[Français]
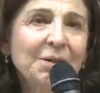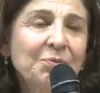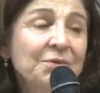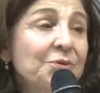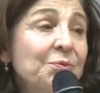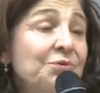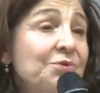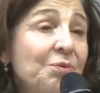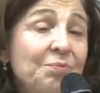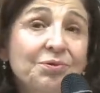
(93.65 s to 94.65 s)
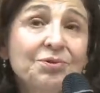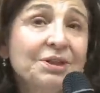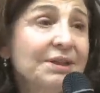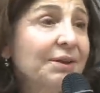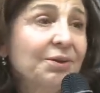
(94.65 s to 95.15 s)
puis de plus en plus,
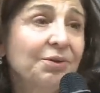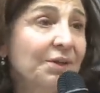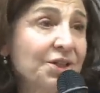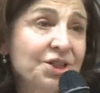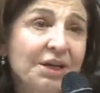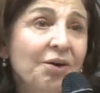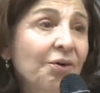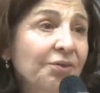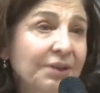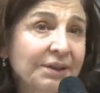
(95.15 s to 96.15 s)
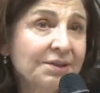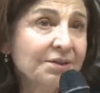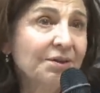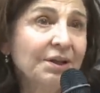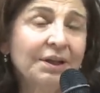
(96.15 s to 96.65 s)
c'est-à-dire qu'à chaque rentrée
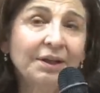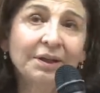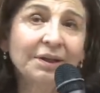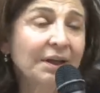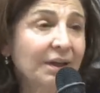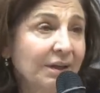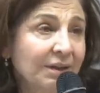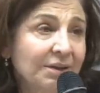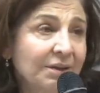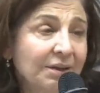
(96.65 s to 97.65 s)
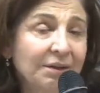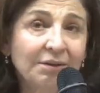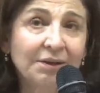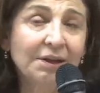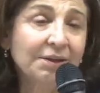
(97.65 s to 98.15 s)
scolaire, il y
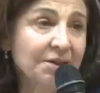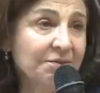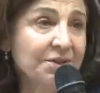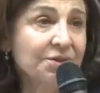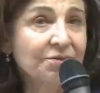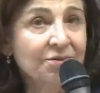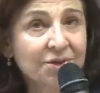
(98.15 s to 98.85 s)
a la télévision,